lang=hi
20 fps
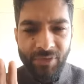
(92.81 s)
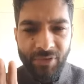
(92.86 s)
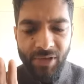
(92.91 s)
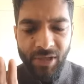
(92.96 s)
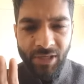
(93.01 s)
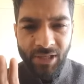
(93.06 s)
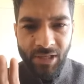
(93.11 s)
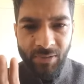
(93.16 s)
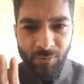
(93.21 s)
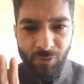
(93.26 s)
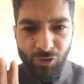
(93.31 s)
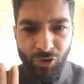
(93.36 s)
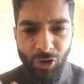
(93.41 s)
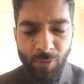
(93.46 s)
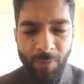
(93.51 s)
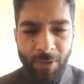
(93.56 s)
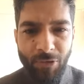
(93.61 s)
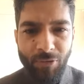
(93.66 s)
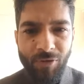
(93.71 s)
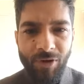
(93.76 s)
किन किन
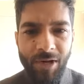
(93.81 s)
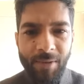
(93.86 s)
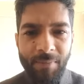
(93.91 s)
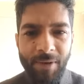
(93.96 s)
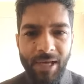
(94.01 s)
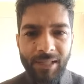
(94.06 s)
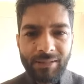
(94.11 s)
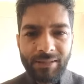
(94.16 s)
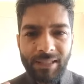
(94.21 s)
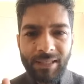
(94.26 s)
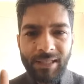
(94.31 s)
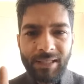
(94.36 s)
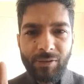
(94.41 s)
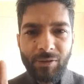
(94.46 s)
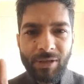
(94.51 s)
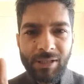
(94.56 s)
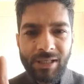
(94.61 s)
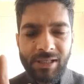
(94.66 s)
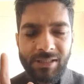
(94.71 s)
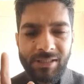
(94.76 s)
मुद्दों पर उन्होंने बात की
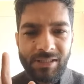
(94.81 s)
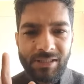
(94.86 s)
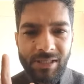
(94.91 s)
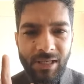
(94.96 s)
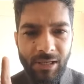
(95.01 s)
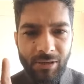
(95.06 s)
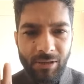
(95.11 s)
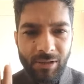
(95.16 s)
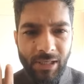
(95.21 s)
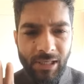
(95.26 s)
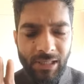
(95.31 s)
कोई किस किस हक,